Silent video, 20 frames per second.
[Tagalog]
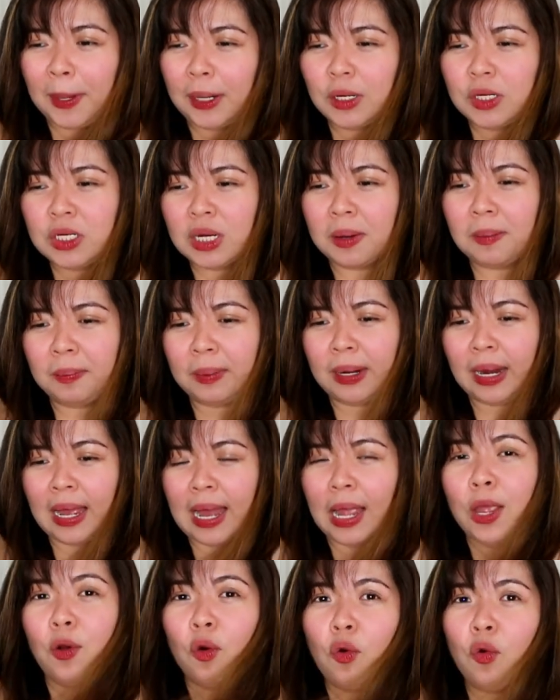Pero
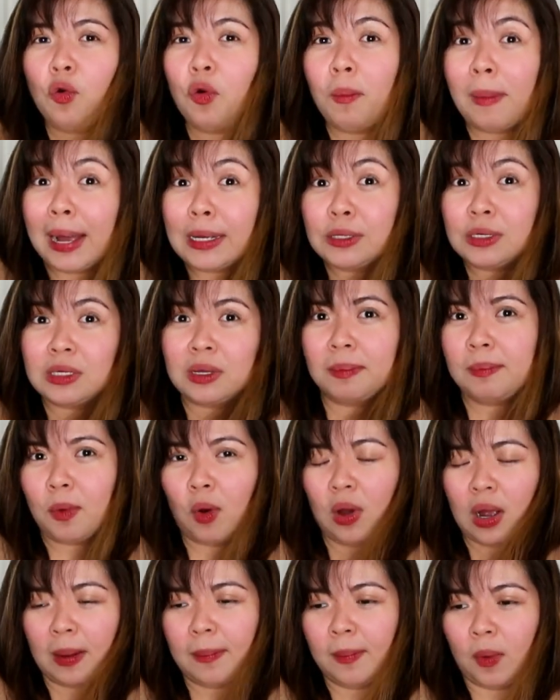syempre, ayokong gumastos ng
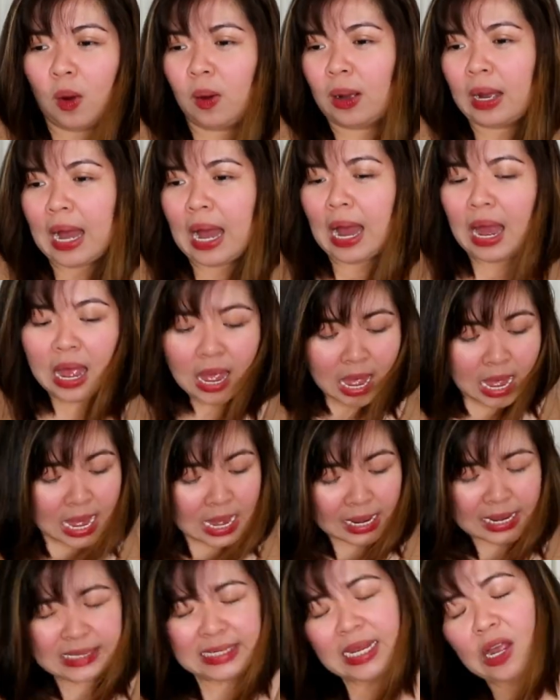bonggang-bongga.
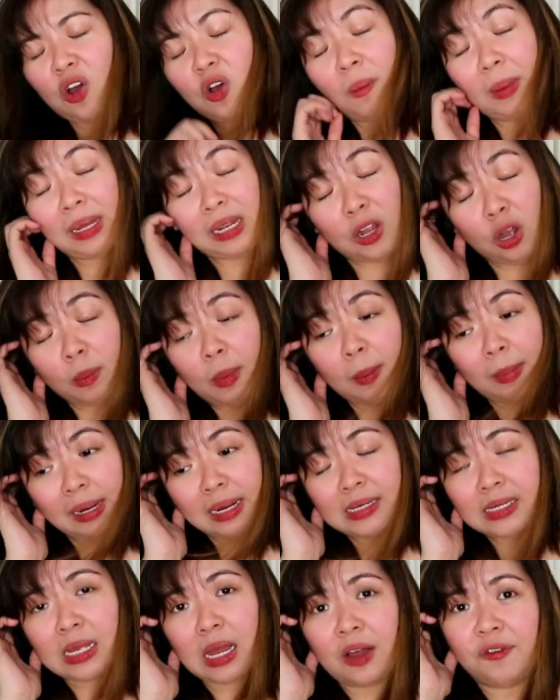-bongga. Kasi ako hindi ko
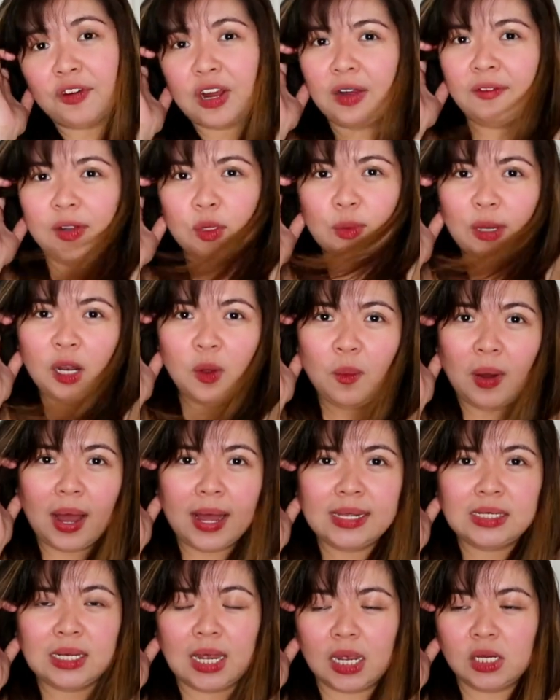mamili sa Forever
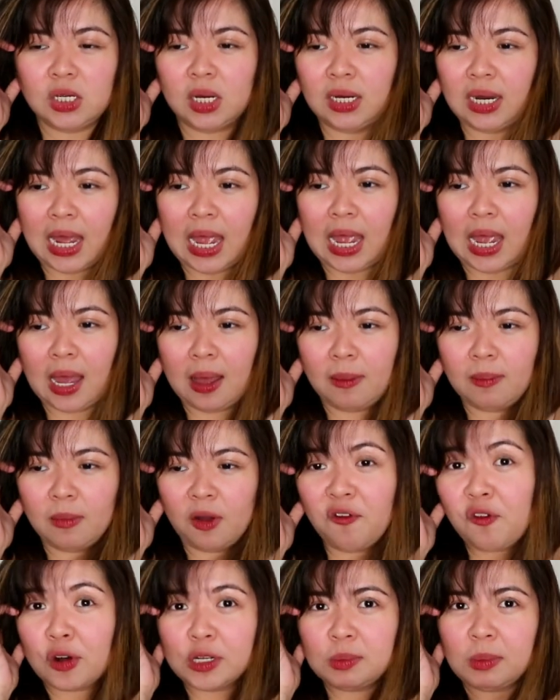21, sa
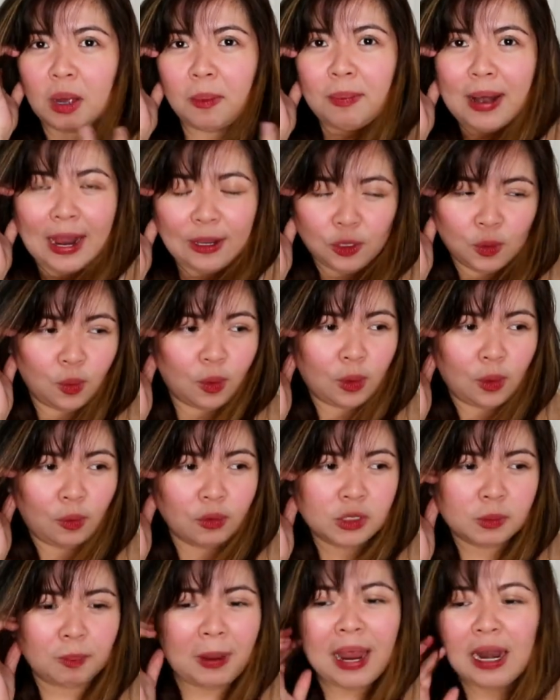H&M, of course mga brand new clothes.